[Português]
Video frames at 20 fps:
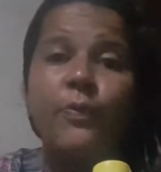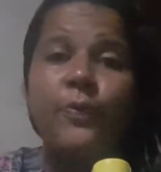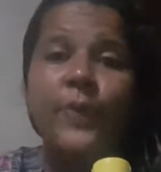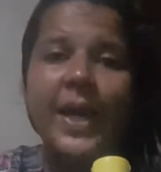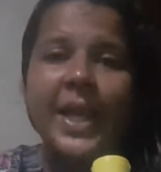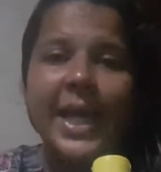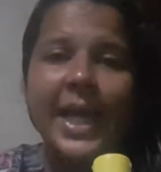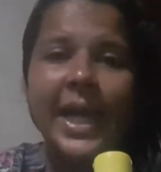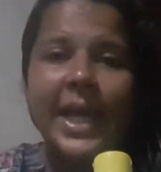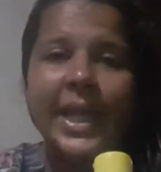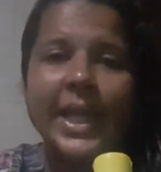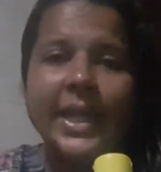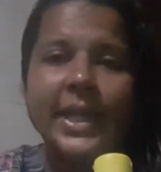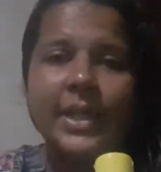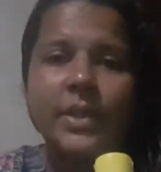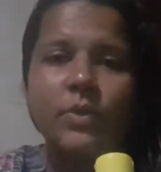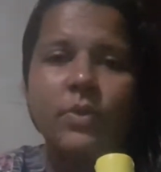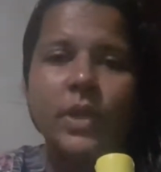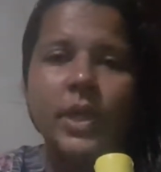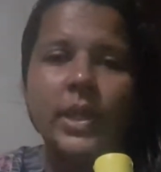Fala
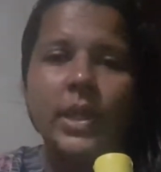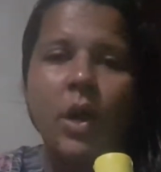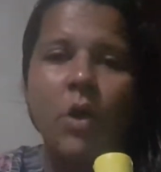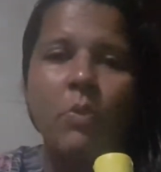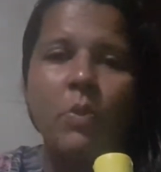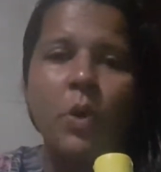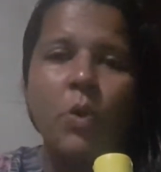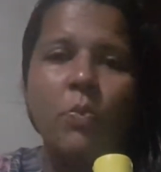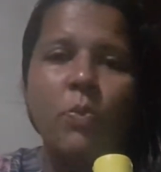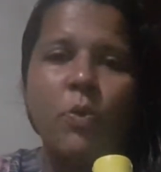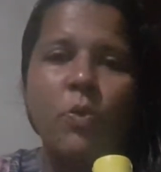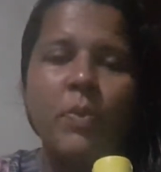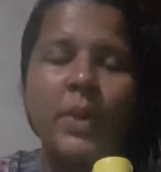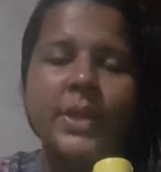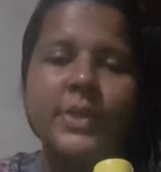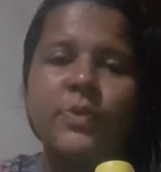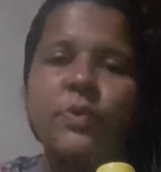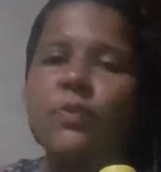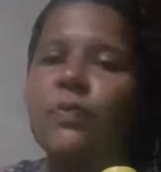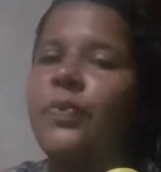galera do canal Meu Bu,
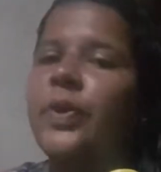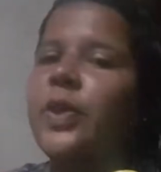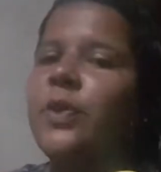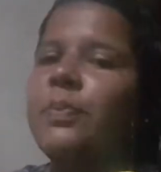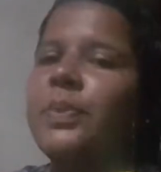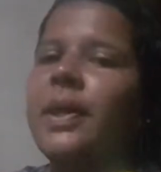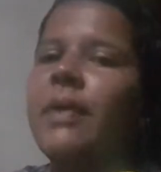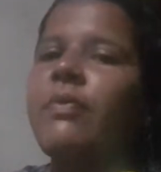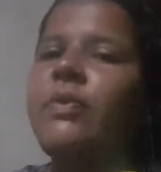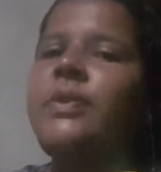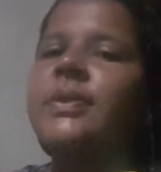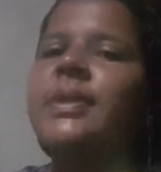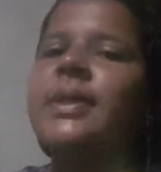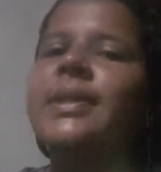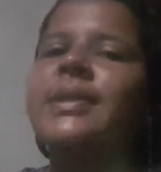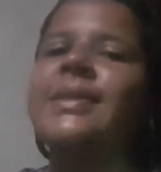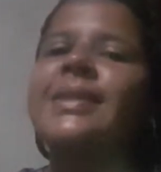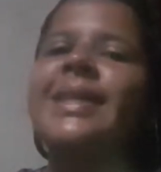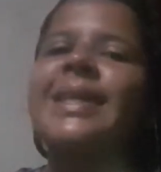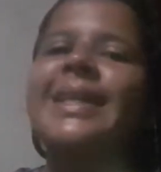mais um vídeo pra
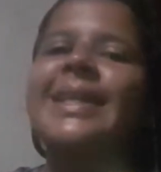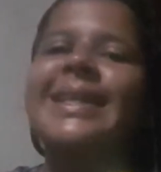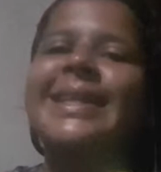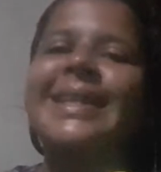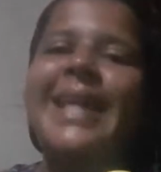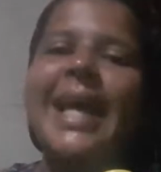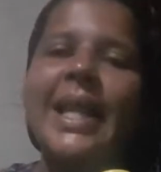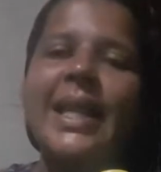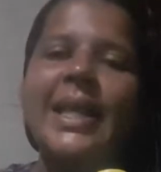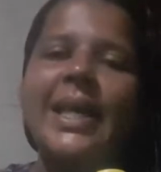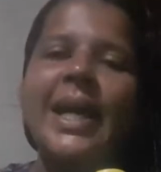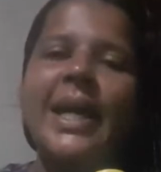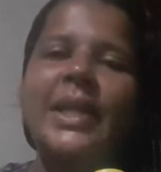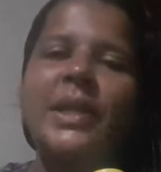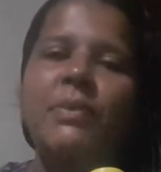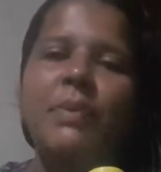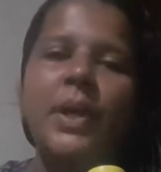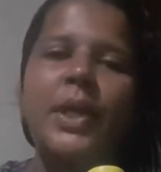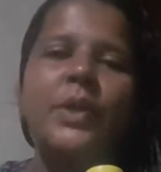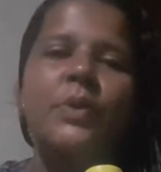vocês que tá
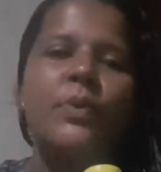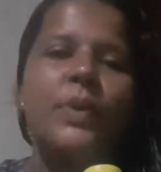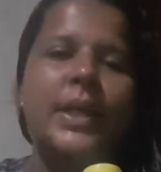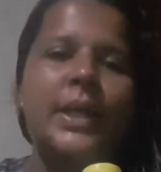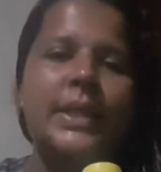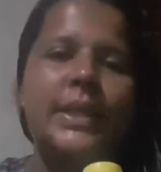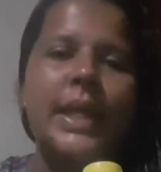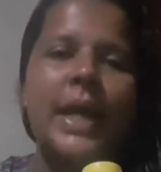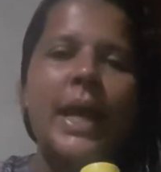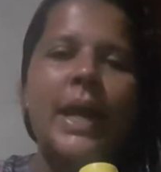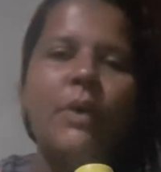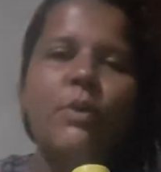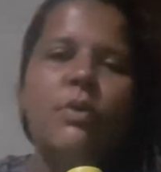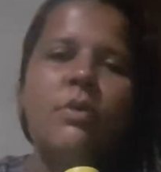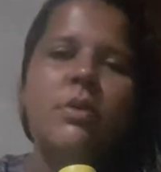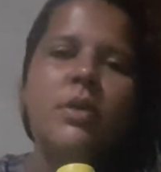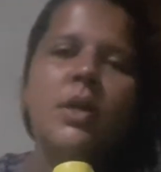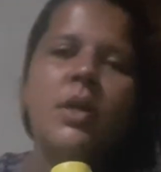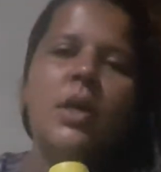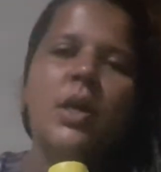ligadinho aí no canal